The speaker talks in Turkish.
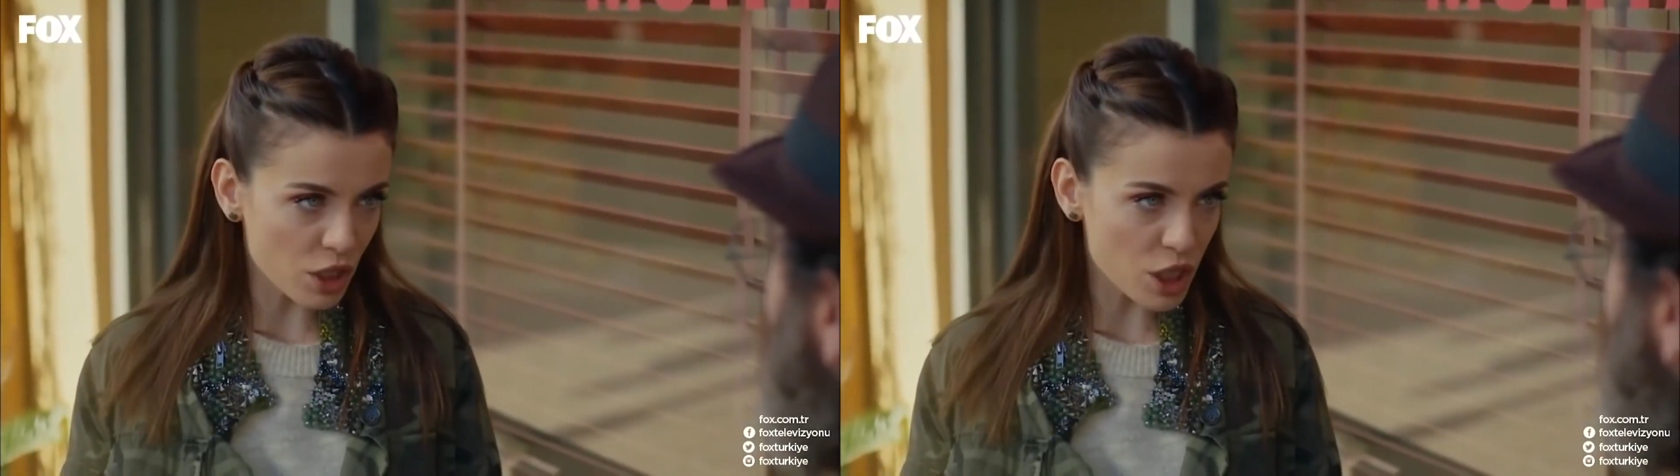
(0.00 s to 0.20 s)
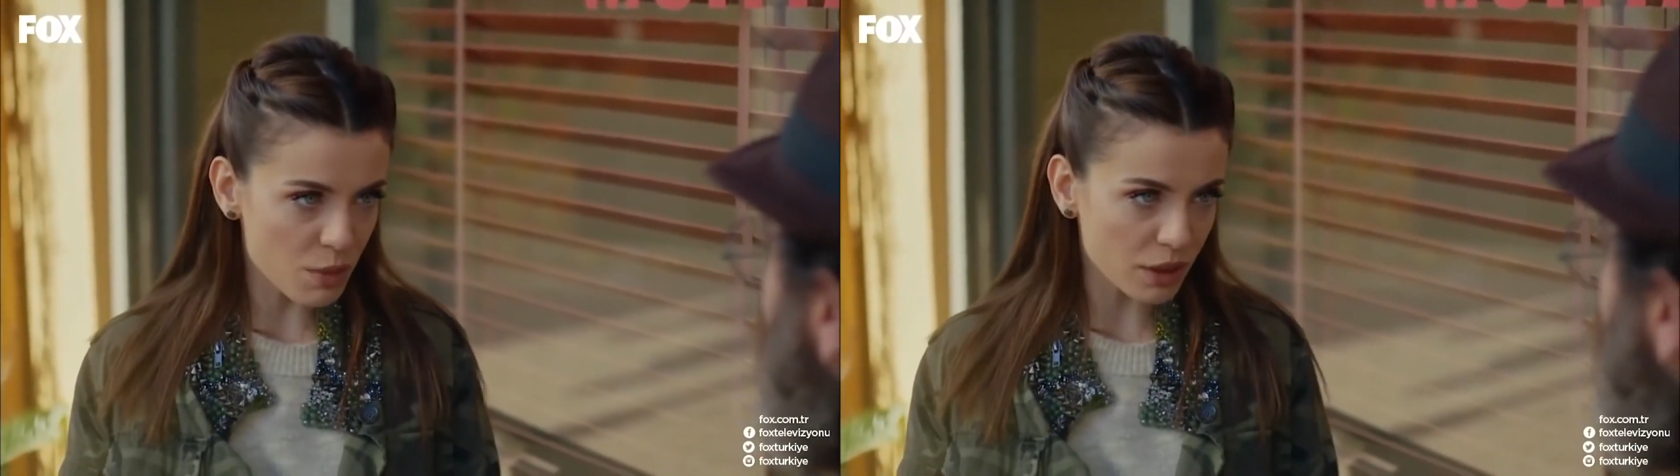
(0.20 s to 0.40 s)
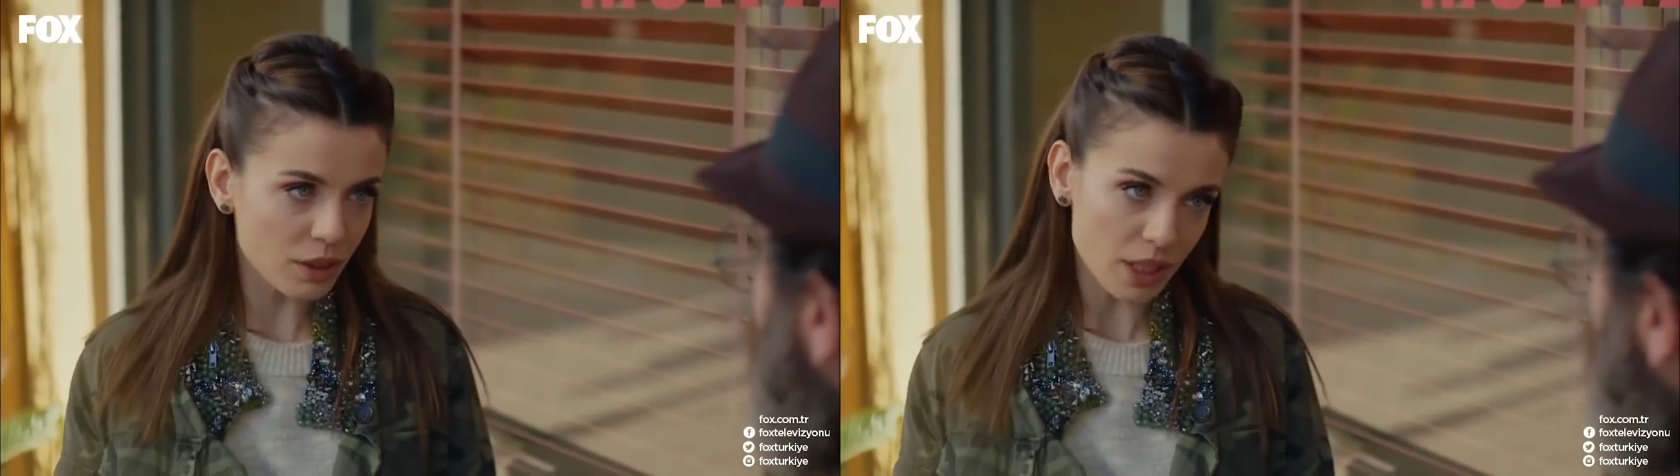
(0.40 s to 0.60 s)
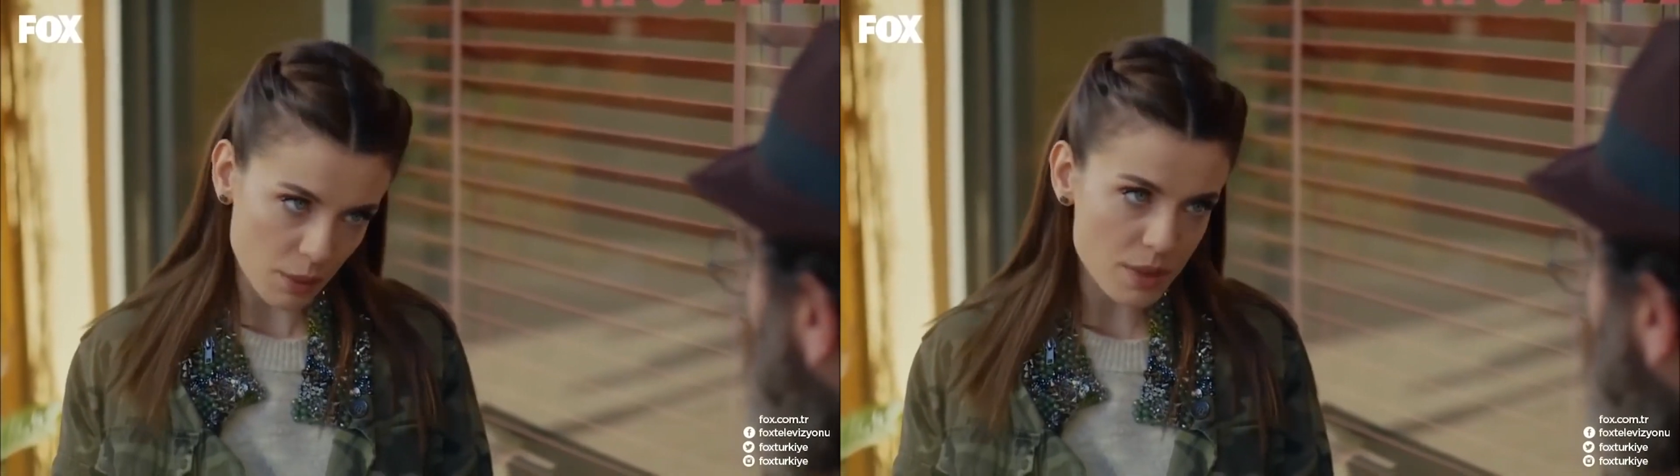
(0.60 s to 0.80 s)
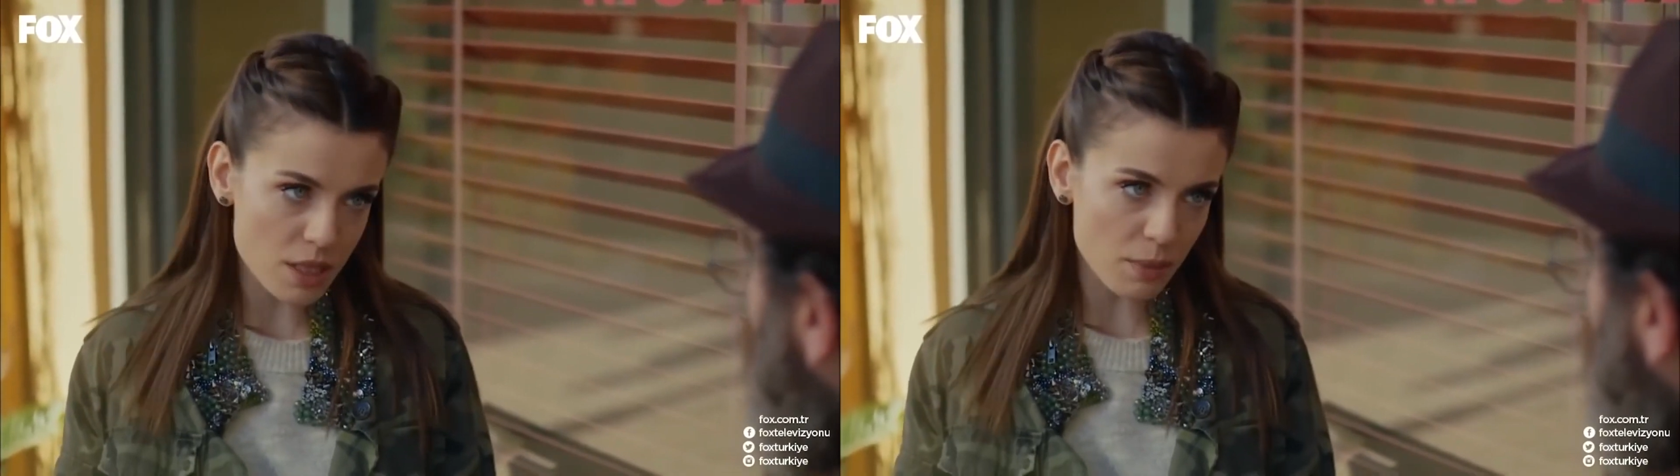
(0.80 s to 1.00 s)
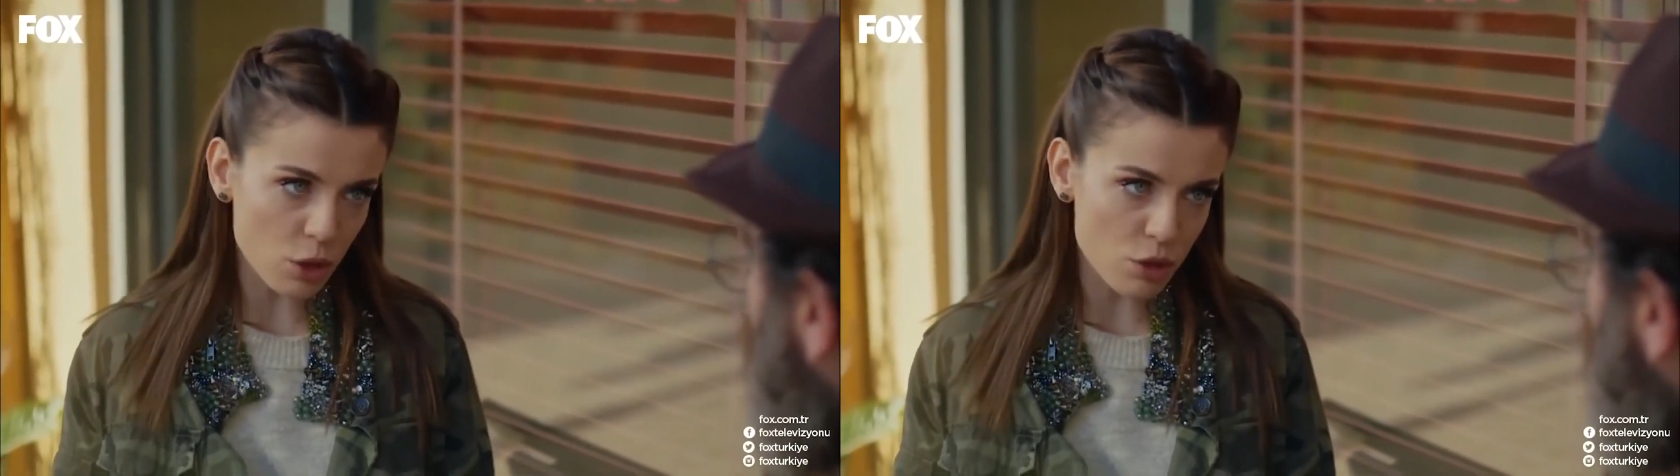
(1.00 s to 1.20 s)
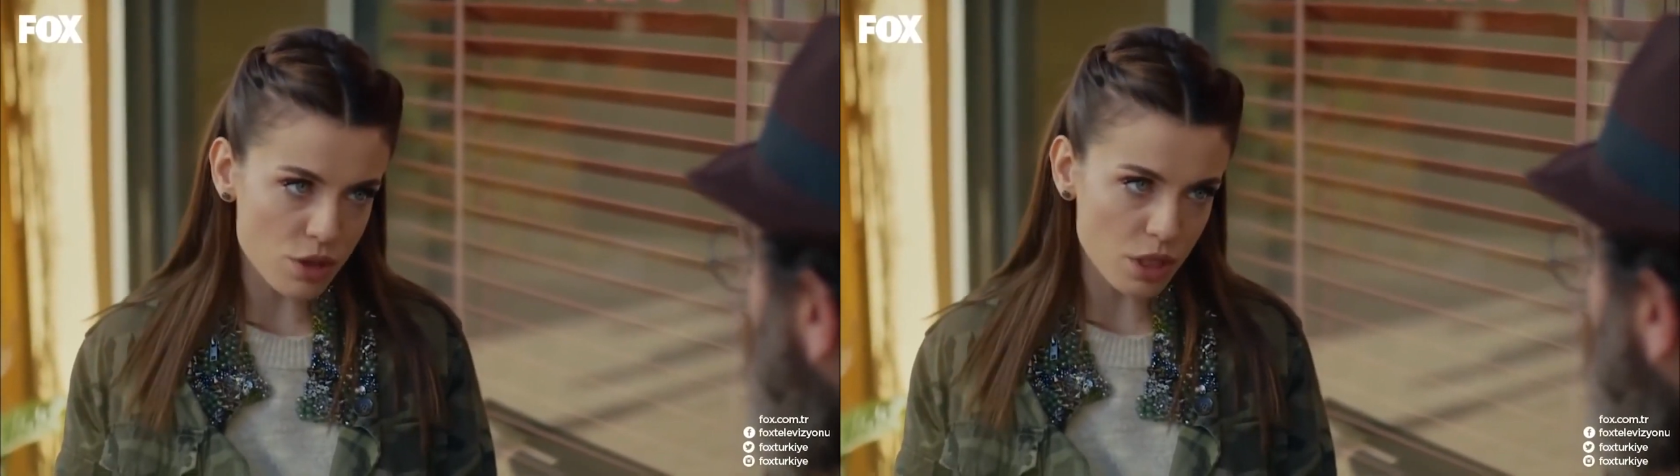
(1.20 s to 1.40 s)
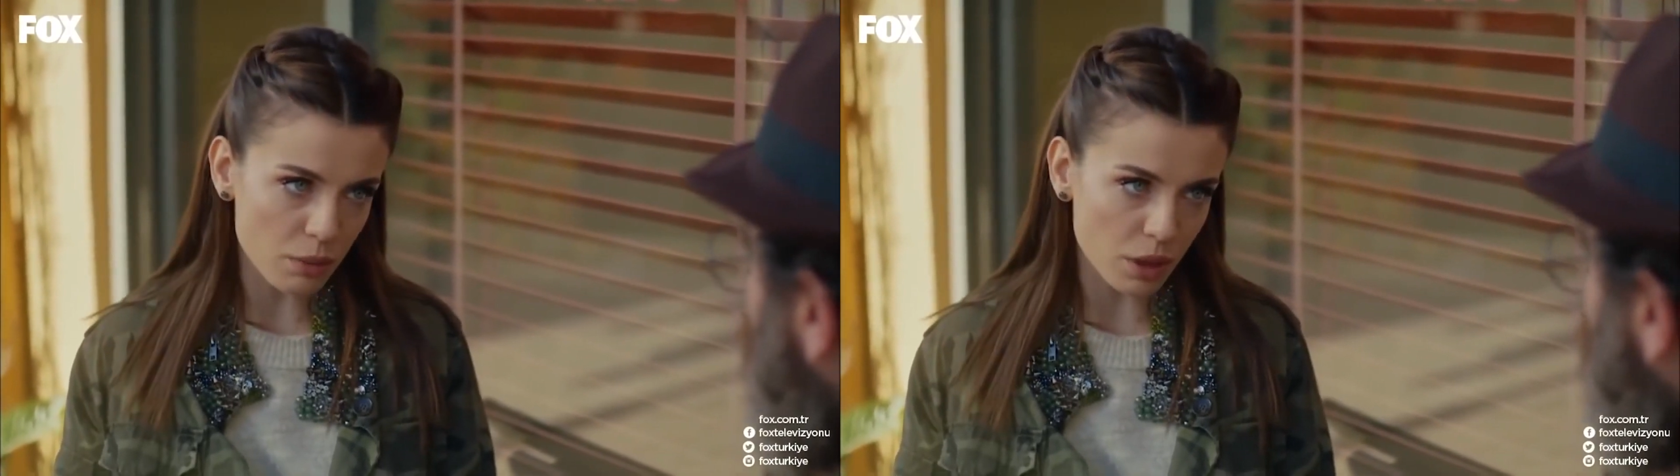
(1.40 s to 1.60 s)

çalışmadığını ikimiz de biliyoruz